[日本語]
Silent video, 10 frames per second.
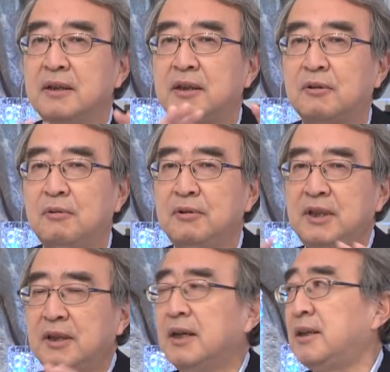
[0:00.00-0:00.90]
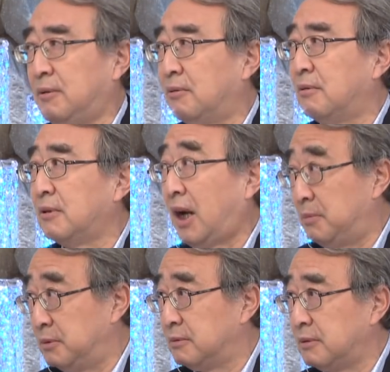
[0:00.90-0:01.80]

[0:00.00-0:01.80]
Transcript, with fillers: 日本以外の株